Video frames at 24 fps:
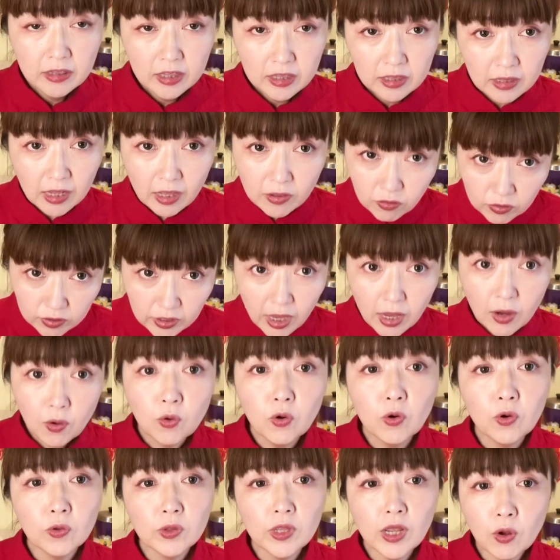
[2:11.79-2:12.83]
なので
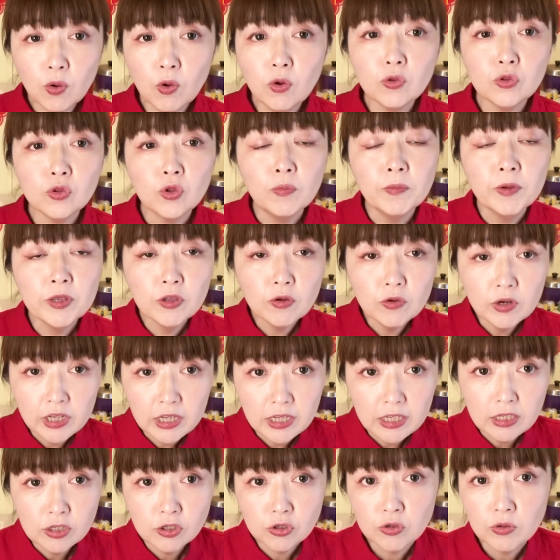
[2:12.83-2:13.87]
コロナ後ドミトリー
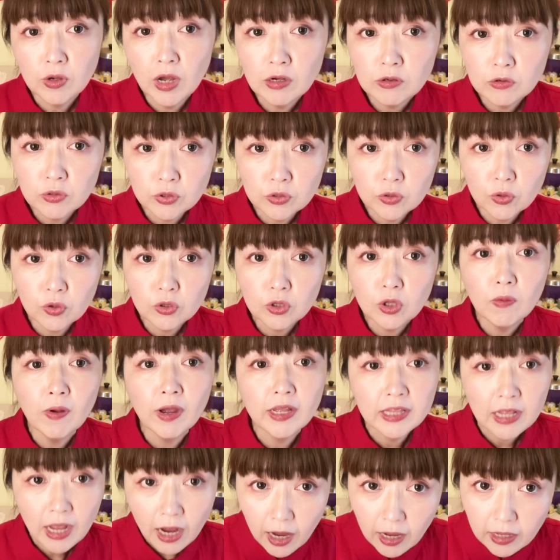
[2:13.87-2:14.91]
に宿泊することは
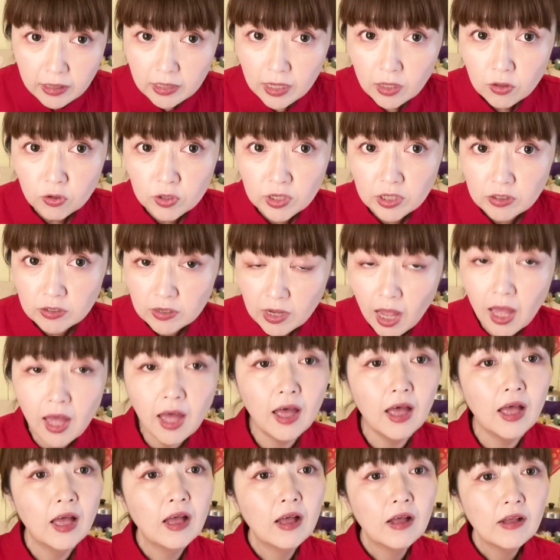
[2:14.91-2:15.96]
なかったのですが、